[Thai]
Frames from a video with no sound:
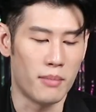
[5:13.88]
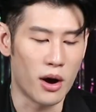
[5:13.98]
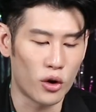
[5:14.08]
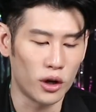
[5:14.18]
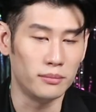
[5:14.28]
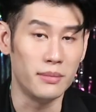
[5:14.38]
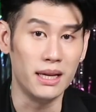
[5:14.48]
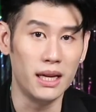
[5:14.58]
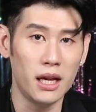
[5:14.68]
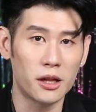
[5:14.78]
บางคนมี
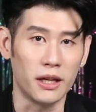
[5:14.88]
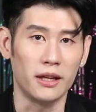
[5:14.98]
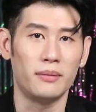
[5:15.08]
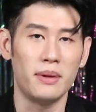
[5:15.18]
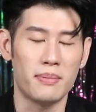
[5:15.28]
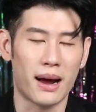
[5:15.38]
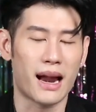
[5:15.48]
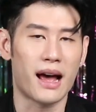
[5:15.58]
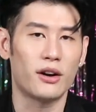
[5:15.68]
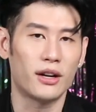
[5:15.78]
หนี้สินมีภา
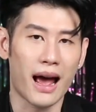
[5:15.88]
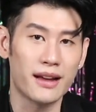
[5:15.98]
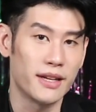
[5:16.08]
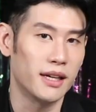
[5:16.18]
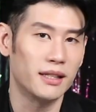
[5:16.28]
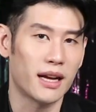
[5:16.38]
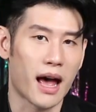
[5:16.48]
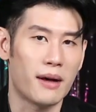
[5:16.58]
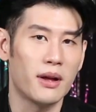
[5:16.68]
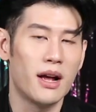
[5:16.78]
ระค่อนข้างเยอะนะ
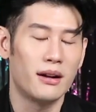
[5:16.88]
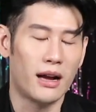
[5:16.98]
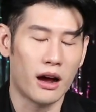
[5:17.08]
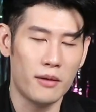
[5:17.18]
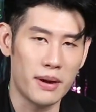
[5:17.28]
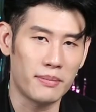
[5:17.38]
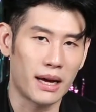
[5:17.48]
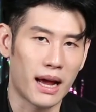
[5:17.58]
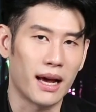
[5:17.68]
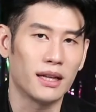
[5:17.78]
ครับแล้วก็เป็นปั
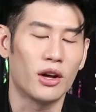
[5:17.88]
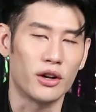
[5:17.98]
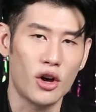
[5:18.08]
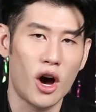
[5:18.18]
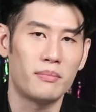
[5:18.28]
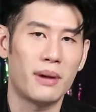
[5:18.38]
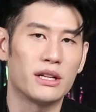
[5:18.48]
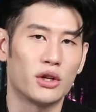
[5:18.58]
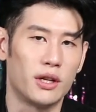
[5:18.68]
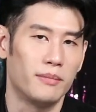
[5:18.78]
ญหาต่อยอดมา
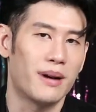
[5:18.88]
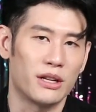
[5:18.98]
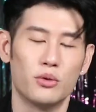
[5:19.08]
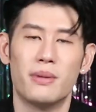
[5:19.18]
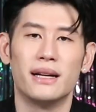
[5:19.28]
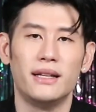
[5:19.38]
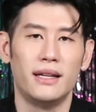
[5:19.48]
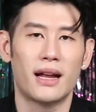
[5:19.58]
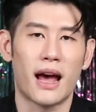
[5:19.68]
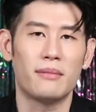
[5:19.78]
จนถึงปัจจุบัน
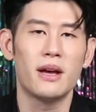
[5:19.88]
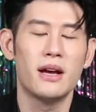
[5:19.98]
นี้นะครับ